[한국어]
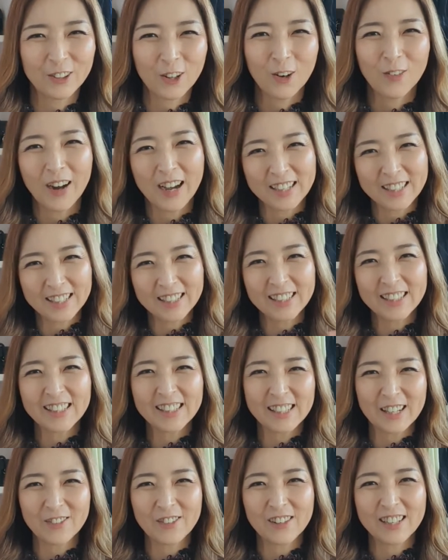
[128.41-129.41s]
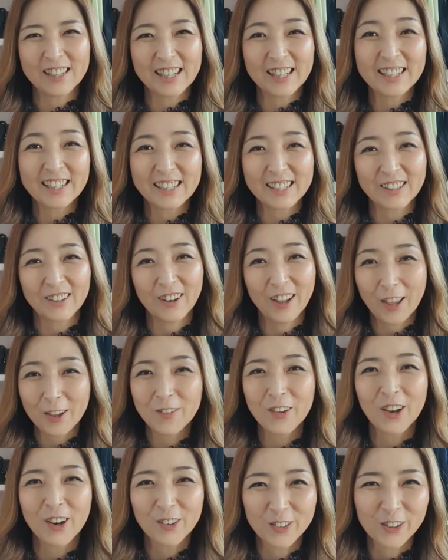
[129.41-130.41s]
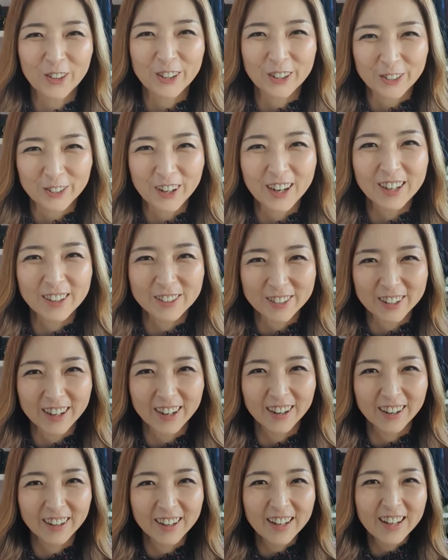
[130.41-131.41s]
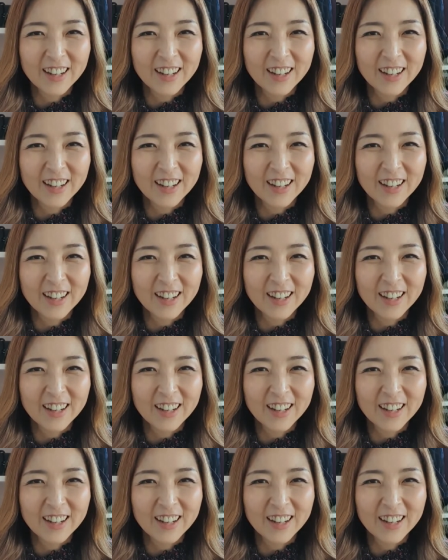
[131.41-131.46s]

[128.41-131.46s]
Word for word: 더 맛있는 잼을 찾아서 헤매어 보기도 하고요.